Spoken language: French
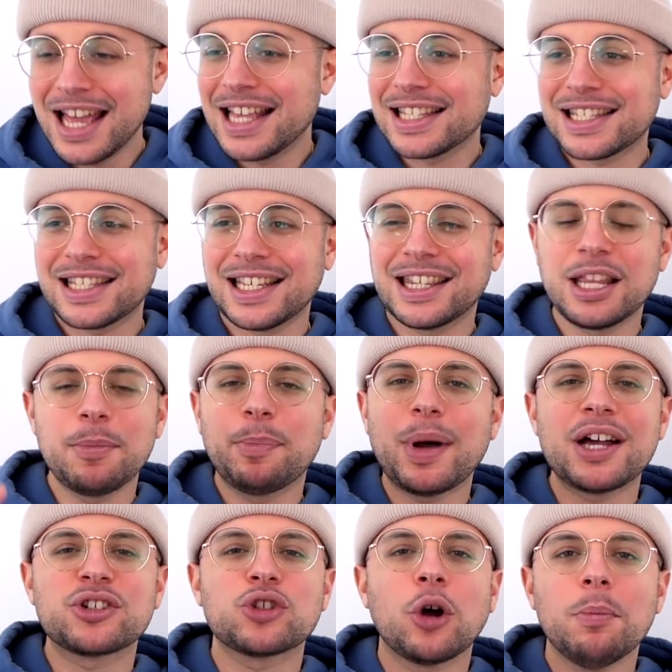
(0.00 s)
C'était
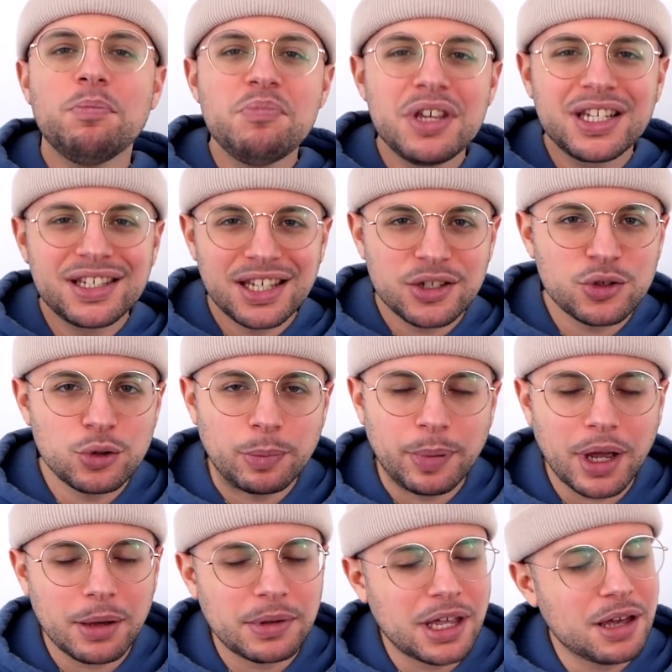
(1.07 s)
pas genre mixé
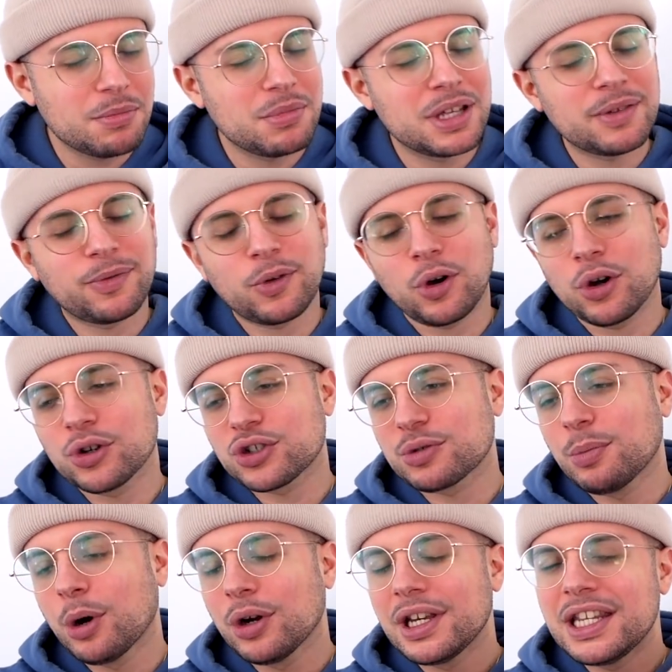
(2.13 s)
super bien mais
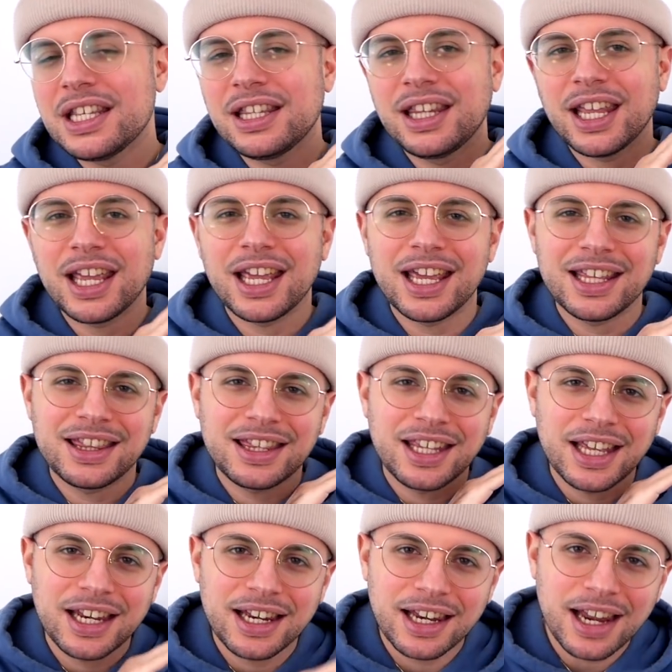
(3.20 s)
franchement l'idée
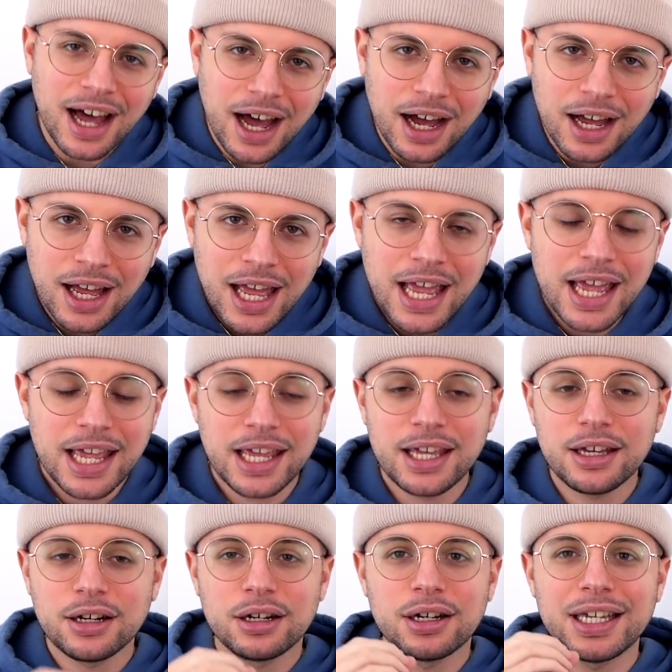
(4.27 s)
était là
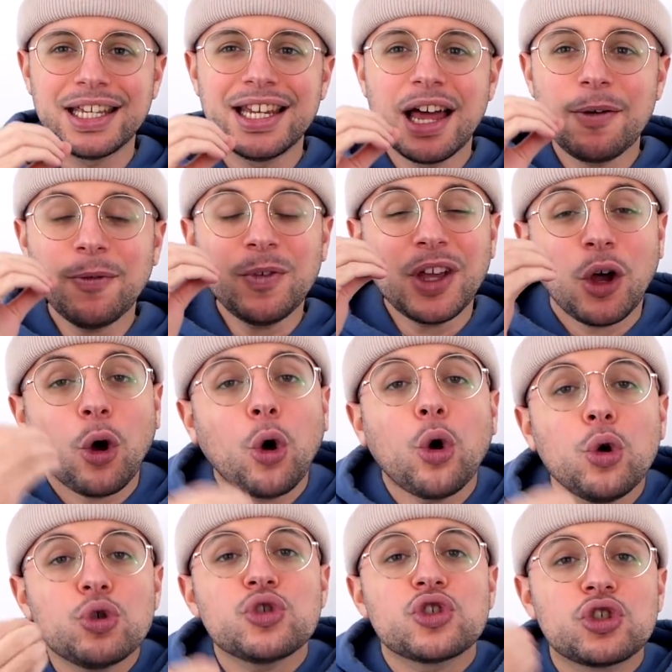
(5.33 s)
et euh, il a fait
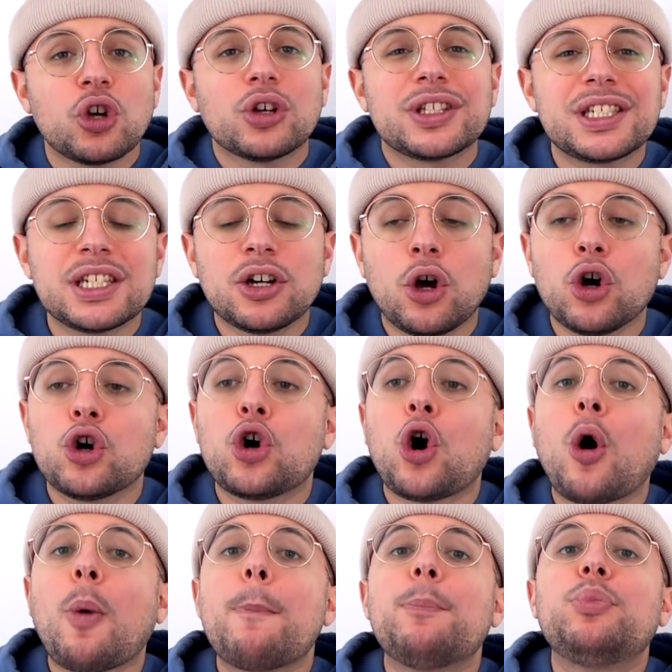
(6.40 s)
ressortir
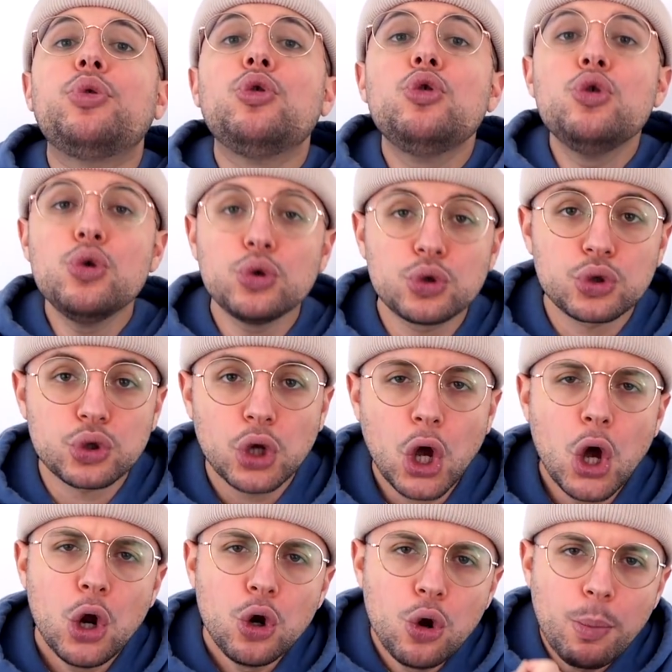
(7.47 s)
encore plus
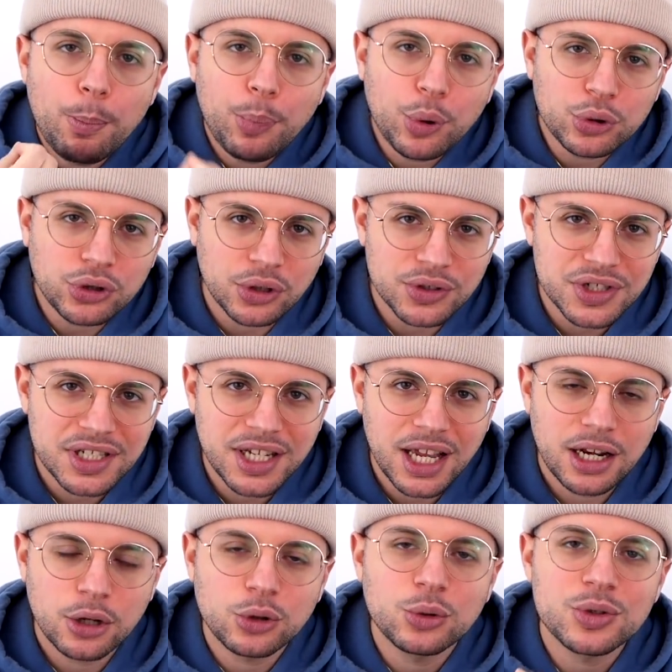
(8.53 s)
le
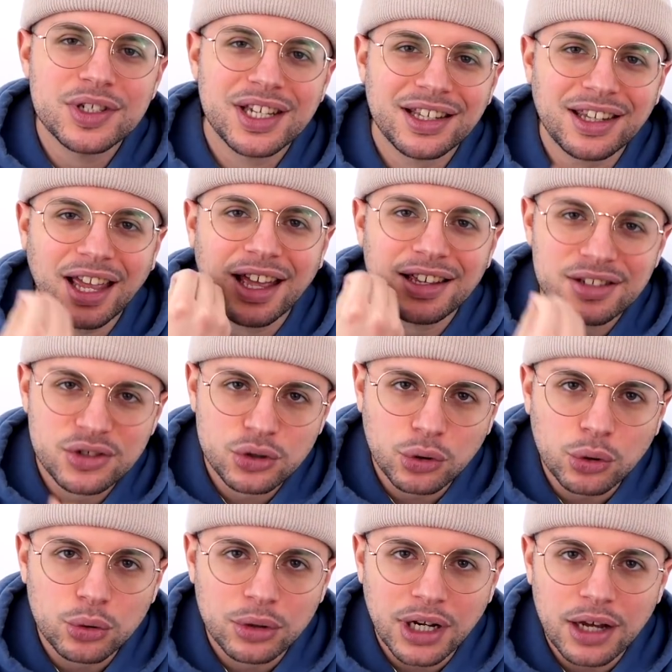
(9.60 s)
potentiel de cet
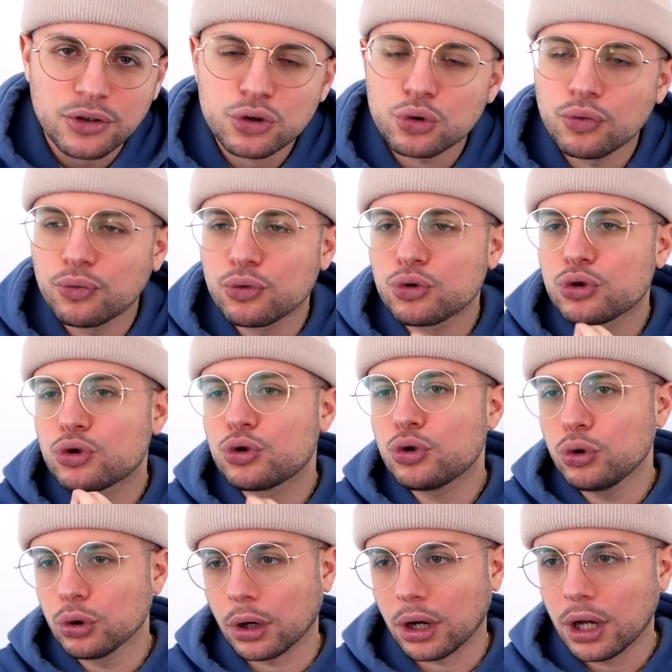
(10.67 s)
instru là. Je vous
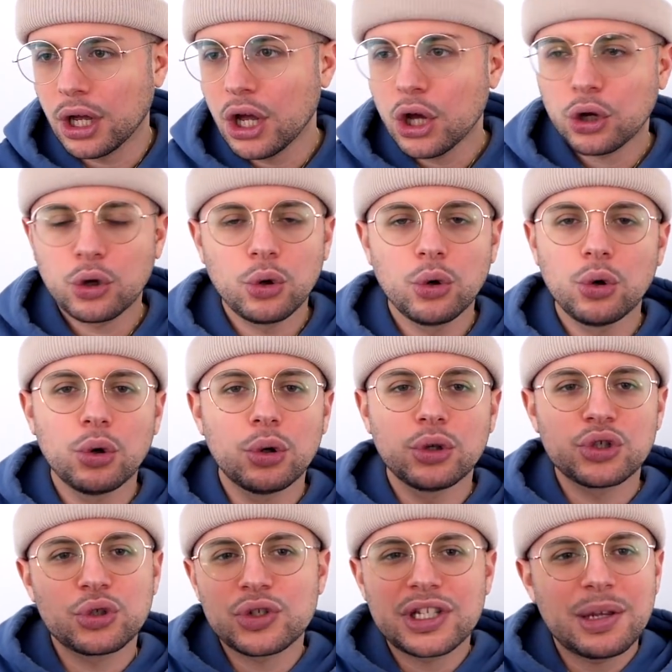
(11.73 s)
jure que
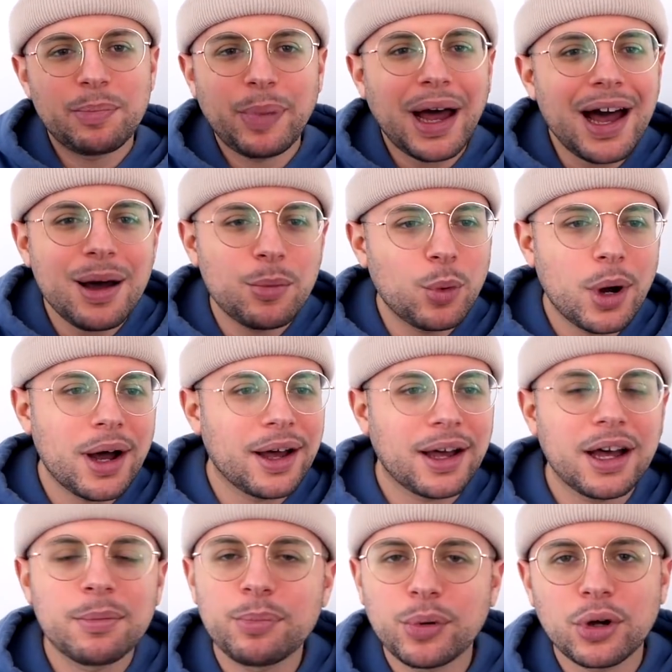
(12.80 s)
je sais pas moi, un
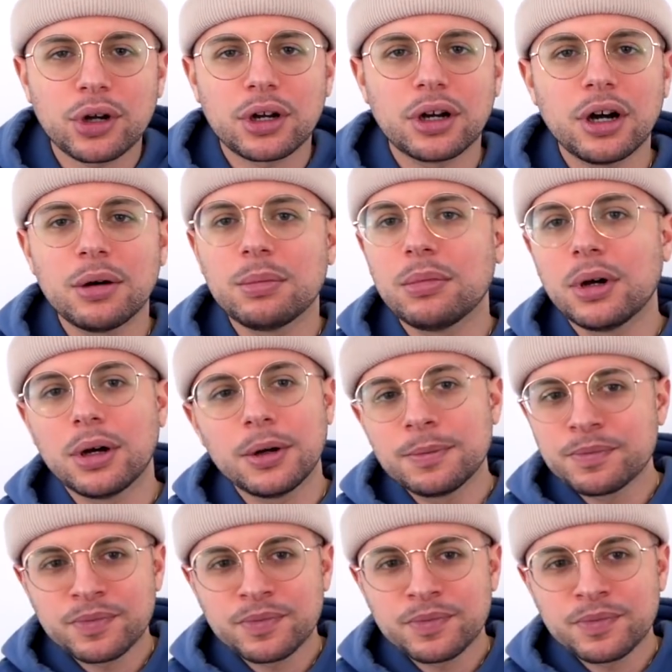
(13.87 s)
rappeur comme euh,